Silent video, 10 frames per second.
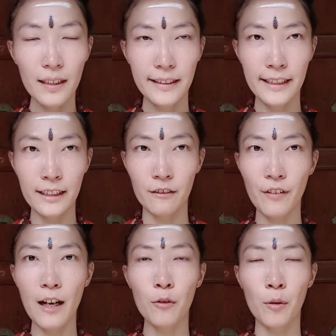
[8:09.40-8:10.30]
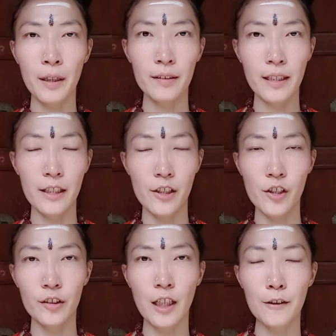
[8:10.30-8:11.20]
启发，我们要在人
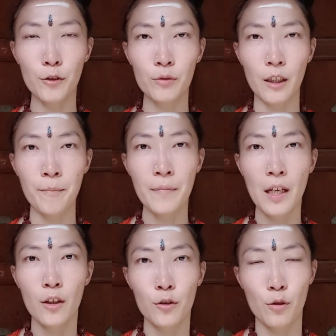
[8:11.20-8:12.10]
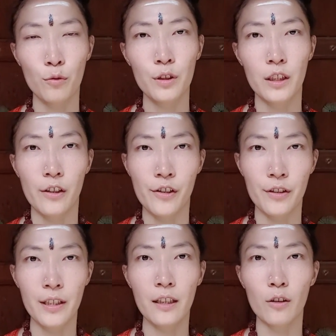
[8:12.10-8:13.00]
生当中呢去用自己的时
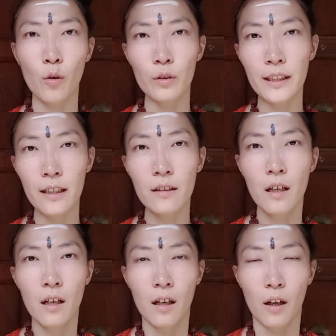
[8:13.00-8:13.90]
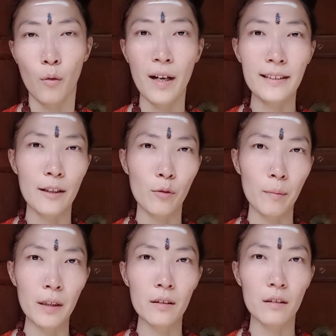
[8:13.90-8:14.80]
间和空间花在我
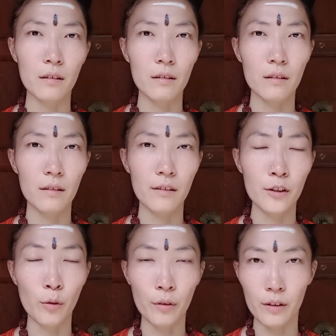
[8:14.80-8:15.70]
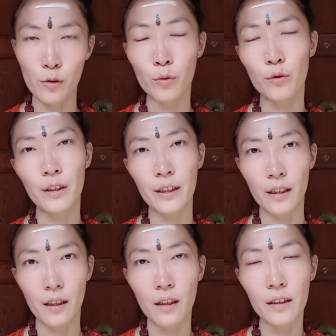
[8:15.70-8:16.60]
们有助于
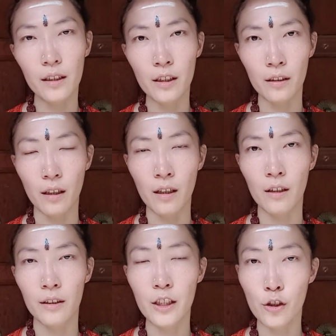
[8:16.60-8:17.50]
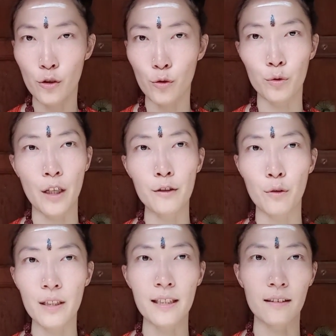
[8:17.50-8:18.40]
意啊意识主权
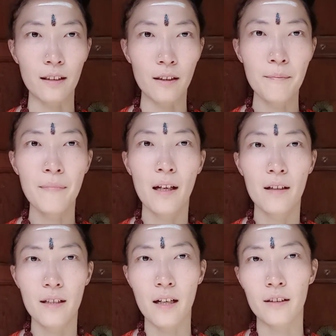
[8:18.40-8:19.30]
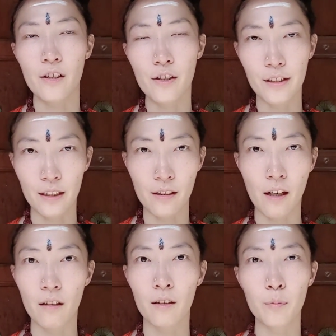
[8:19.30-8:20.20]
觉醒的这样的事情
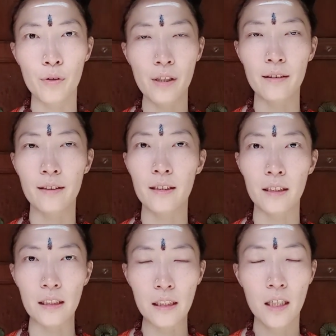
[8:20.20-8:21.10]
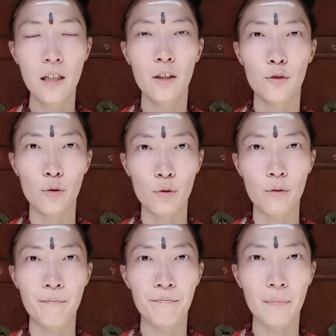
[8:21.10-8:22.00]
上，而不是让自己
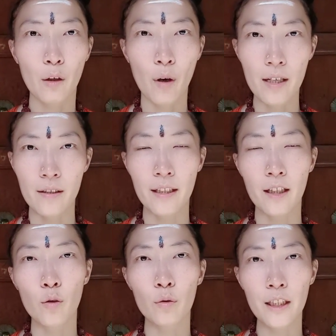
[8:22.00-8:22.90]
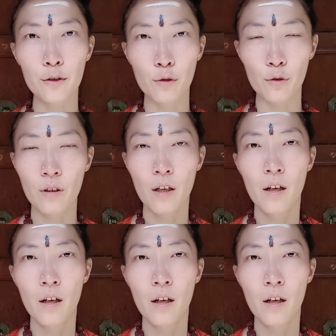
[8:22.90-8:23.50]
去花时间和空间去